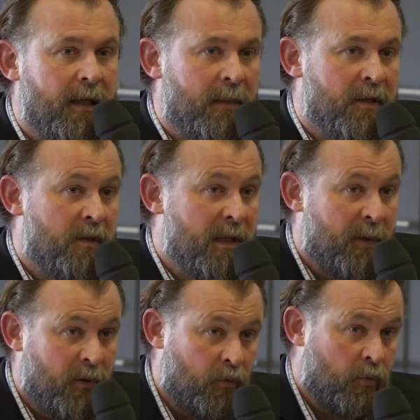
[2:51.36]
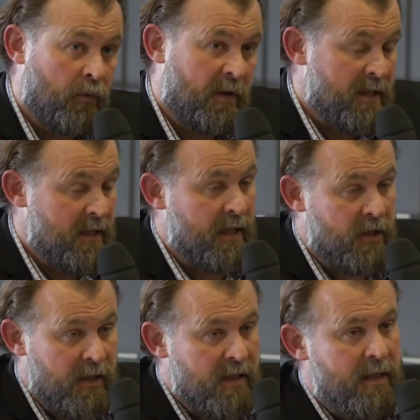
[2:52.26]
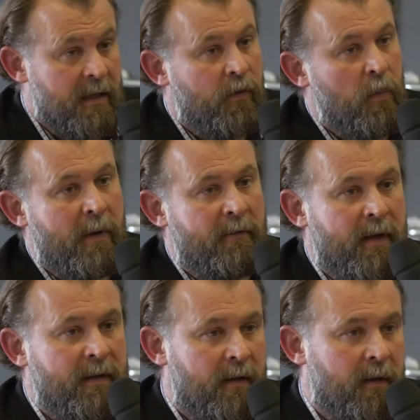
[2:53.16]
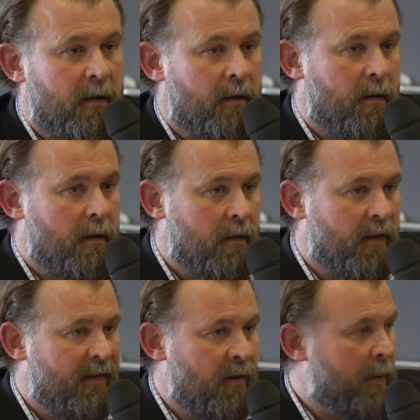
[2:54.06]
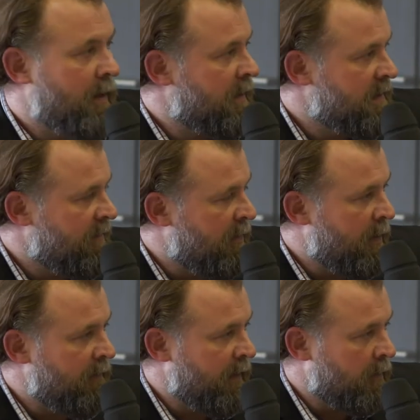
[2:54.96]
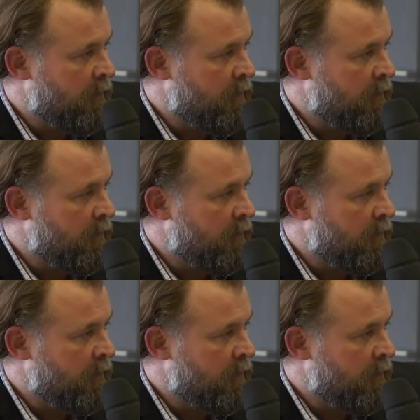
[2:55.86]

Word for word: parce que c'est pas tout de trouver des énergies si elles ne sont pas vertes, euh, ça va pas ça va pas le faire